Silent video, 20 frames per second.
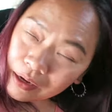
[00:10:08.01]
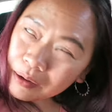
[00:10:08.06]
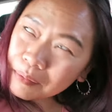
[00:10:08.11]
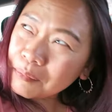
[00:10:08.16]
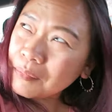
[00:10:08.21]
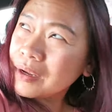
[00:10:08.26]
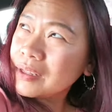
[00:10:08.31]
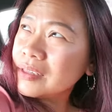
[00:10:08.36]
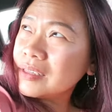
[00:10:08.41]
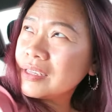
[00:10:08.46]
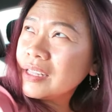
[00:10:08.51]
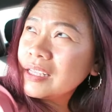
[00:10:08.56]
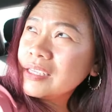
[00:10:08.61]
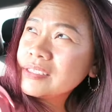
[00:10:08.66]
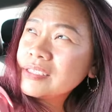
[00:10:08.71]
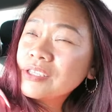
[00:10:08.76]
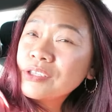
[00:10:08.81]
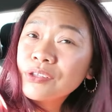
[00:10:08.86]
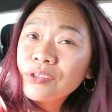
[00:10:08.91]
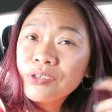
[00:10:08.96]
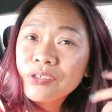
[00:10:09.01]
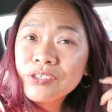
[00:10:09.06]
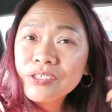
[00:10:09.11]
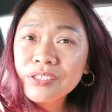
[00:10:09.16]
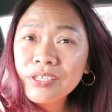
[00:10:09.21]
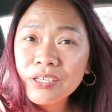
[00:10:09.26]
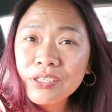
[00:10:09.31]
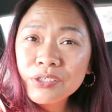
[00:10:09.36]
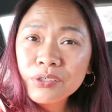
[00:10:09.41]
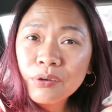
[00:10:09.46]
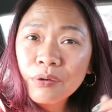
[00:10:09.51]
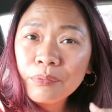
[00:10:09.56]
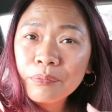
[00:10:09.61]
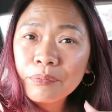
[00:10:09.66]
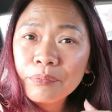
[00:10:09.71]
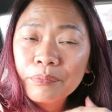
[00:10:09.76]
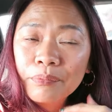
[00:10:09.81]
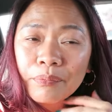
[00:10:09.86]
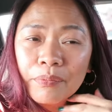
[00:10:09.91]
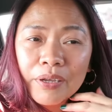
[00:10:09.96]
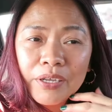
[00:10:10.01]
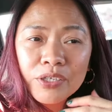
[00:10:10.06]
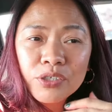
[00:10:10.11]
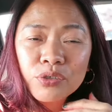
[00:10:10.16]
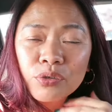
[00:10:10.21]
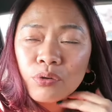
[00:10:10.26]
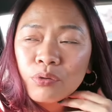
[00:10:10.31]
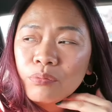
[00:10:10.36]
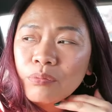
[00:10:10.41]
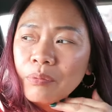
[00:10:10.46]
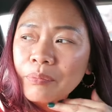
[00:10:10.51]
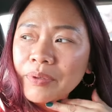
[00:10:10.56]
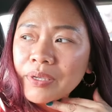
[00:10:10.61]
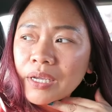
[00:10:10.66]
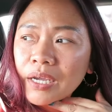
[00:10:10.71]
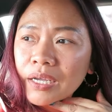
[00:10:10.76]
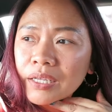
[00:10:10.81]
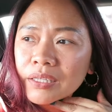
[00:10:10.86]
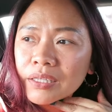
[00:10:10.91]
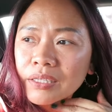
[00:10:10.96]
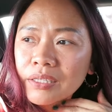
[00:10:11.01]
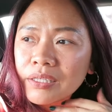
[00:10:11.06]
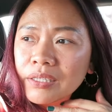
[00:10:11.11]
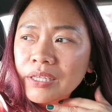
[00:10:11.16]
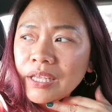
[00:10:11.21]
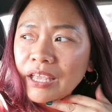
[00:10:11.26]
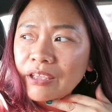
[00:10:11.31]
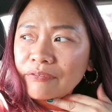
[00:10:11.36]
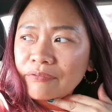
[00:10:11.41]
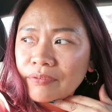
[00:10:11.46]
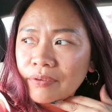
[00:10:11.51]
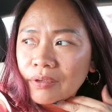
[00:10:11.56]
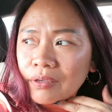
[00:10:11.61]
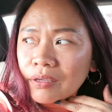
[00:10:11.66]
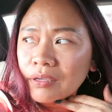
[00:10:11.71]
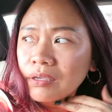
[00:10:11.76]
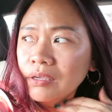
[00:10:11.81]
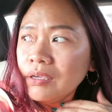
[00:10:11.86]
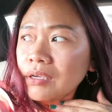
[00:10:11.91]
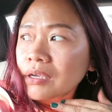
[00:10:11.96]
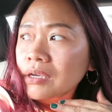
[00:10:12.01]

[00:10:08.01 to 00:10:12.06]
Ang Mondays and Thursdays ko medyo mabigat, heavy.